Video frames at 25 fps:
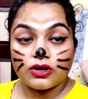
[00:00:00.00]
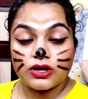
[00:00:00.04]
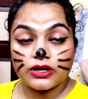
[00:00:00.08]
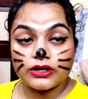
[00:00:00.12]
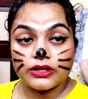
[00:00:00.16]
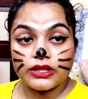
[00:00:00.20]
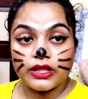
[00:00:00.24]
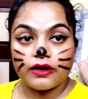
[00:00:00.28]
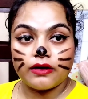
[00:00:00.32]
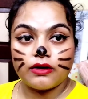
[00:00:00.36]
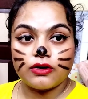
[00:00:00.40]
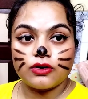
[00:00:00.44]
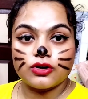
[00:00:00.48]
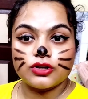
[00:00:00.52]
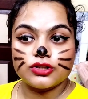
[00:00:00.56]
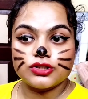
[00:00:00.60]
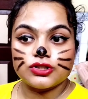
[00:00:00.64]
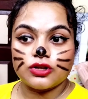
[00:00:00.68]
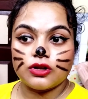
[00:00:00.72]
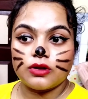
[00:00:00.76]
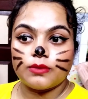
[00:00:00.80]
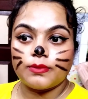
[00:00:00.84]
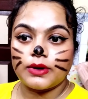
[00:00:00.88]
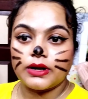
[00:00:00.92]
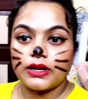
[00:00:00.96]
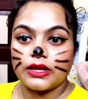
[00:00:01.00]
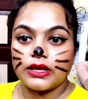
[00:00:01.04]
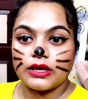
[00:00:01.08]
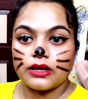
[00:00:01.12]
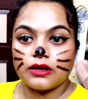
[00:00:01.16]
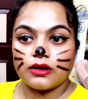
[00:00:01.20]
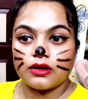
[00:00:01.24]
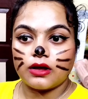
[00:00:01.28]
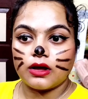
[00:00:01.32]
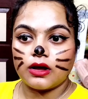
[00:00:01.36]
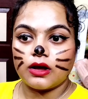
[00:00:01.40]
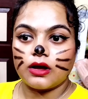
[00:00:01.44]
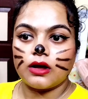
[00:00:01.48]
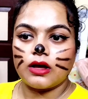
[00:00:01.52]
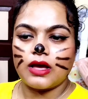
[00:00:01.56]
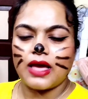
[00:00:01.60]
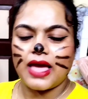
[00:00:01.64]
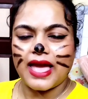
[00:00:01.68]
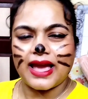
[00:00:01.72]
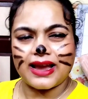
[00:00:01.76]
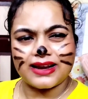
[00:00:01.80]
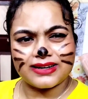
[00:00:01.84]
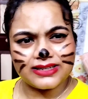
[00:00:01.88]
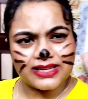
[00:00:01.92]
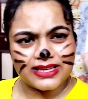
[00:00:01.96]
অর্ডার দেওয়া হয়েছিল মানে
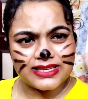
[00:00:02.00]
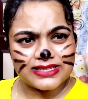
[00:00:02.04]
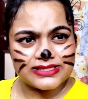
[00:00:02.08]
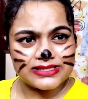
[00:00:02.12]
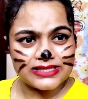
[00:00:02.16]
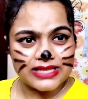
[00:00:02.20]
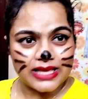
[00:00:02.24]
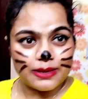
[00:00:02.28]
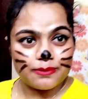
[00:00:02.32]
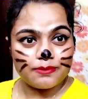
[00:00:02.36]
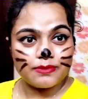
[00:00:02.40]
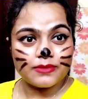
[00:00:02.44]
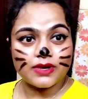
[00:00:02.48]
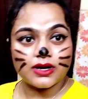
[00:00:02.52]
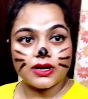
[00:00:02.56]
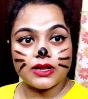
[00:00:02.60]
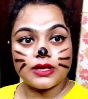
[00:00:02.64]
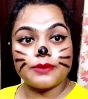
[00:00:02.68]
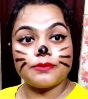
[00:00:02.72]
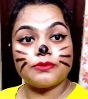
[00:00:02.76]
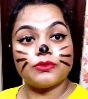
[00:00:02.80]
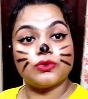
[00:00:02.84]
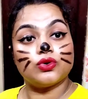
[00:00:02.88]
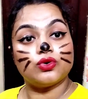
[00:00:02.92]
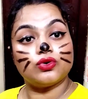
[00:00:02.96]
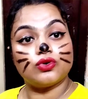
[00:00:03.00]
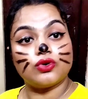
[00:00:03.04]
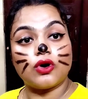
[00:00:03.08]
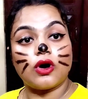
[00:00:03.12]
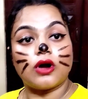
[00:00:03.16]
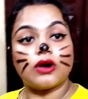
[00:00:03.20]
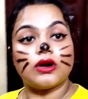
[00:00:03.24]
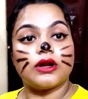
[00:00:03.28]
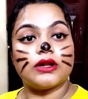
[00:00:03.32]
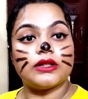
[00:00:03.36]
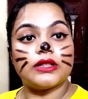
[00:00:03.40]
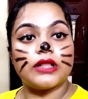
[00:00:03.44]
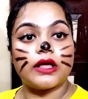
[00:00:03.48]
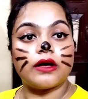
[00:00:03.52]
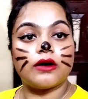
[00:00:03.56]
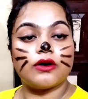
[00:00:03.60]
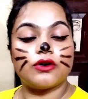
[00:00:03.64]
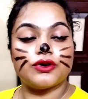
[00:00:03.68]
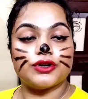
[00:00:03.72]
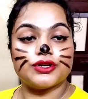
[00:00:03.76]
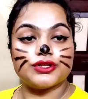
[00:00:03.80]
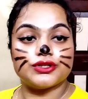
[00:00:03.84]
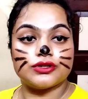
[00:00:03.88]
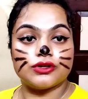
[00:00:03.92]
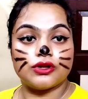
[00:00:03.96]
একটাই সেম ক্রিম দুটো অর্ডার দেওয়া
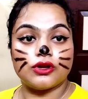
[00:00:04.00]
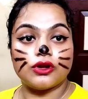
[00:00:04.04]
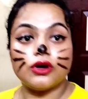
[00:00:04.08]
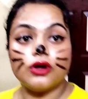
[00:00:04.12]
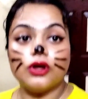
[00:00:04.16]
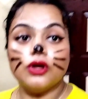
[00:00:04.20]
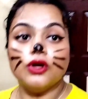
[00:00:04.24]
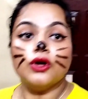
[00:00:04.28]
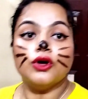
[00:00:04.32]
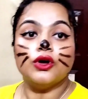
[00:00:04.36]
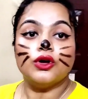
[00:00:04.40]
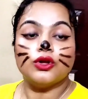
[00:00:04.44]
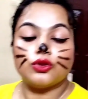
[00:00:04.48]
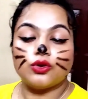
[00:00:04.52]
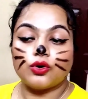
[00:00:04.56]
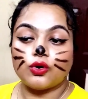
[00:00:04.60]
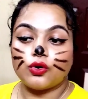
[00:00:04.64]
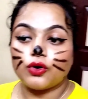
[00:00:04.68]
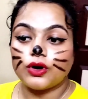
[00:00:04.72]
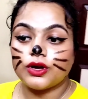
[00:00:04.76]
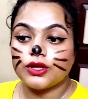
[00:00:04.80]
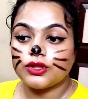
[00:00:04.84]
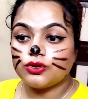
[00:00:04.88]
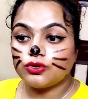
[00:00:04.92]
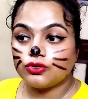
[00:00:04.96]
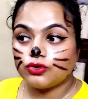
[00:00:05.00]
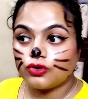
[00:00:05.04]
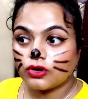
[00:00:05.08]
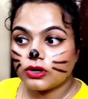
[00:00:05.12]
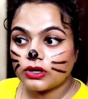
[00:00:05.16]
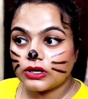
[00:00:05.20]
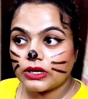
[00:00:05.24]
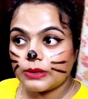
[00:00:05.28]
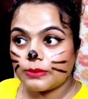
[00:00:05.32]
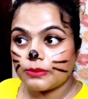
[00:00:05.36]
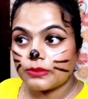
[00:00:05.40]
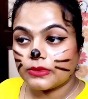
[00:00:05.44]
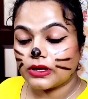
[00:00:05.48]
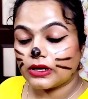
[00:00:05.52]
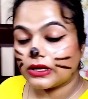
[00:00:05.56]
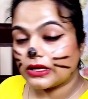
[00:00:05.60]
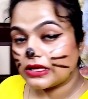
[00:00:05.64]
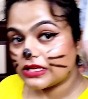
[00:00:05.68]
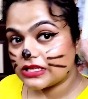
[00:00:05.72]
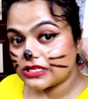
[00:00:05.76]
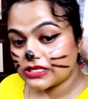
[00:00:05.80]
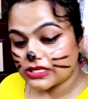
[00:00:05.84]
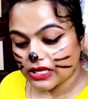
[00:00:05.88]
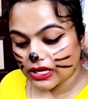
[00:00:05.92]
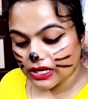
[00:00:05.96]
হয়েছিল তো ওই দুটো ক্রিম
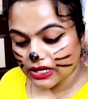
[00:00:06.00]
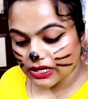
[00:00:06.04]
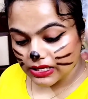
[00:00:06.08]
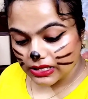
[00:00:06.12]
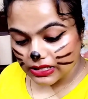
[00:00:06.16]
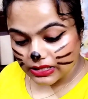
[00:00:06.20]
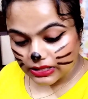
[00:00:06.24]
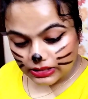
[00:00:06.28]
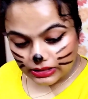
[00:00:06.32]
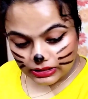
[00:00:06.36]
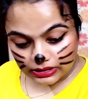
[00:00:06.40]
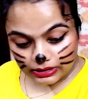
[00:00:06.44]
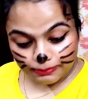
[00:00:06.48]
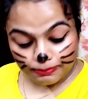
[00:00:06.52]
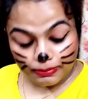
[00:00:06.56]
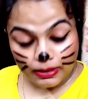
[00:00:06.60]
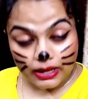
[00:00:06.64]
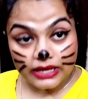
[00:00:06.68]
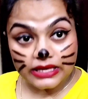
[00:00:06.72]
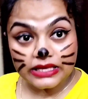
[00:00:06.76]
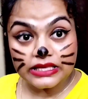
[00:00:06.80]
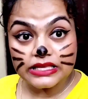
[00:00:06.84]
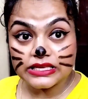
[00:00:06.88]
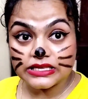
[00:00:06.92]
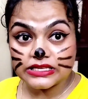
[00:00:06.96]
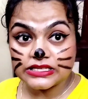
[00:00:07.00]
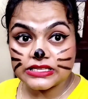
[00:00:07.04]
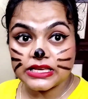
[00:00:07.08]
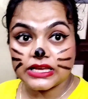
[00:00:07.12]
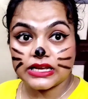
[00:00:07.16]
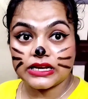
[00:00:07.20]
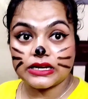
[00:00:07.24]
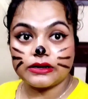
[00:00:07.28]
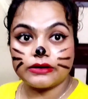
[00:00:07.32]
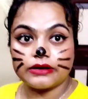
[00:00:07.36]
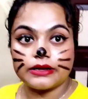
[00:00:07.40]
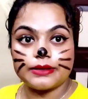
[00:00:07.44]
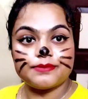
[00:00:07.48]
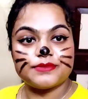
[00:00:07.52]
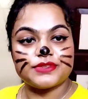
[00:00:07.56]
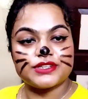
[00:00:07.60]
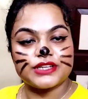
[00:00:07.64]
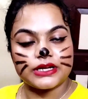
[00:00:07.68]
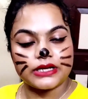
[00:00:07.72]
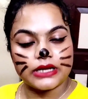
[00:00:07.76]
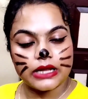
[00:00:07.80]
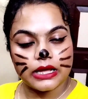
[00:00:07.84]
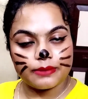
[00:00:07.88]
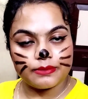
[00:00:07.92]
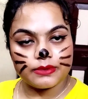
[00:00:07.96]
কিসের বা কিসের ক্রিম
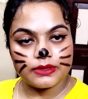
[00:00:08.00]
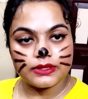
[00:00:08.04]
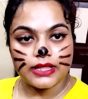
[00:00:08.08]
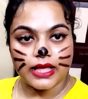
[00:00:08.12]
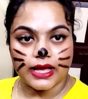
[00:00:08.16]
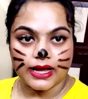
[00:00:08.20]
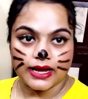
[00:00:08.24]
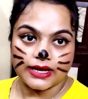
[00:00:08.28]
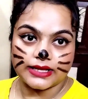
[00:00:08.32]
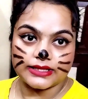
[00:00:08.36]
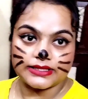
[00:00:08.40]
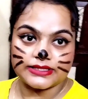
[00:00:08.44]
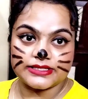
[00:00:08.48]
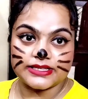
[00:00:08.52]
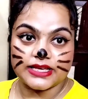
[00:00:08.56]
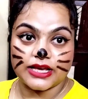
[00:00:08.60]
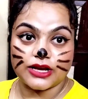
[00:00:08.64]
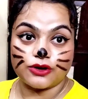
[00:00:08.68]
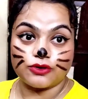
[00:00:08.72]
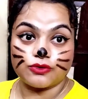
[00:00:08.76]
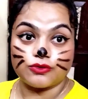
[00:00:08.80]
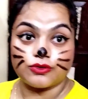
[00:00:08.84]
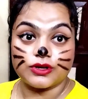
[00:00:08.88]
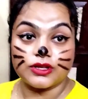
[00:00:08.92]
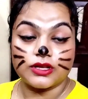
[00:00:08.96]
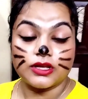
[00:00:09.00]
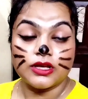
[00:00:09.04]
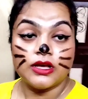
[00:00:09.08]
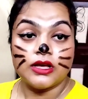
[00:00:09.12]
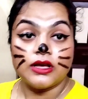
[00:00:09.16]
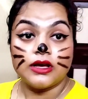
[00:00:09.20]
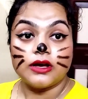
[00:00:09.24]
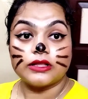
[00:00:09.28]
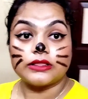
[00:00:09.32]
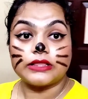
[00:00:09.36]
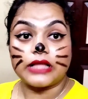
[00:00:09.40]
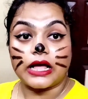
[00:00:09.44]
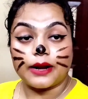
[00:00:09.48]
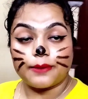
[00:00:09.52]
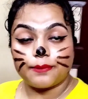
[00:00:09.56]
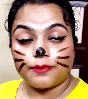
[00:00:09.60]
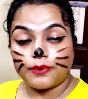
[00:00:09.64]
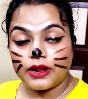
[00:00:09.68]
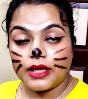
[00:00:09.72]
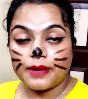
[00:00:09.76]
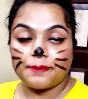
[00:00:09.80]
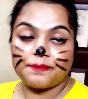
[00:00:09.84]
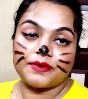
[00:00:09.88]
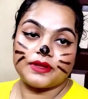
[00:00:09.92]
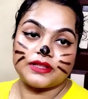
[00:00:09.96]
সেটা আমি দেখাচ্ছি এক্ষুনি
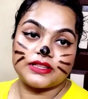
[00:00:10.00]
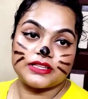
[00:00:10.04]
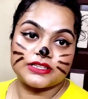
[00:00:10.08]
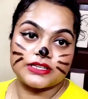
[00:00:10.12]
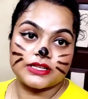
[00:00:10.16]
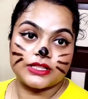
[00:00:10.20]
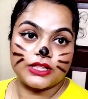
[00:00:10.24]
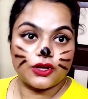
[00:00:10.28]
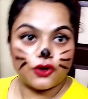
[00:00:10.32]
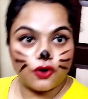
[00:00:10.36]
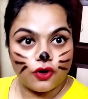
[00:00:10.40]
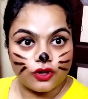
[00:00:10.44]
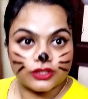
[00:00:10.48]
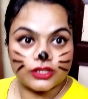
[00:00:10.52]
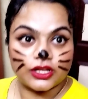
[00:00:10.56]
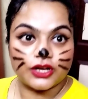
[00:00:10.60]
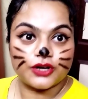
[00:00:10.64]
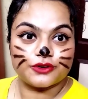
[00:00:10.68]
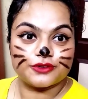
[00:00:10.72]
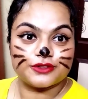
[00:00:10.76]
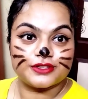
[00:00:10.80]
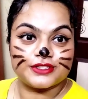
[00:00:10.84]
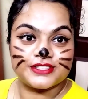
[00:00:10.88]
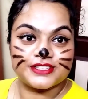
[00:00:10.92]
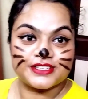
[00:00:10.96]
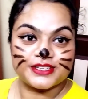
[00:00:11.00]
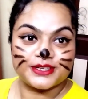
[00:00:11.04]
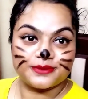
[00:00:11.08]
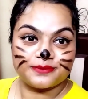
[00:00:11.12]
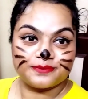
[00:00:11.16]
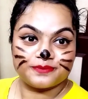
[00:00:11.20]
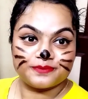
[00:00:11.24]
তারপরে আপনাদের সাথে কথা হচ্ছে